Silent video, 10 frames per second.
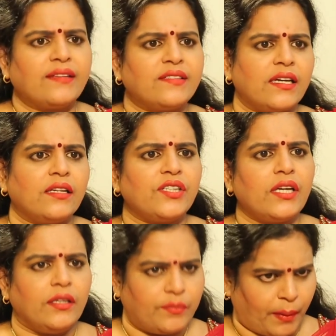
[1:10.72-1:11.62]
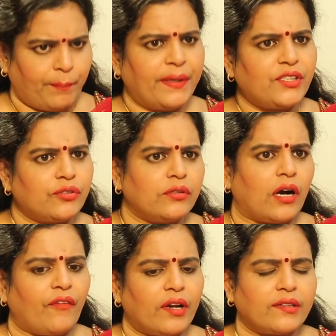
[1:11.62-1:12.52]
పాస్ చేయని చేయి పంపించు
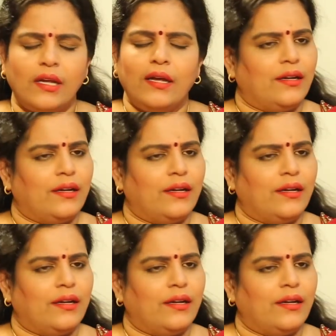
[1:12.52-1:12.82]
అవార్డు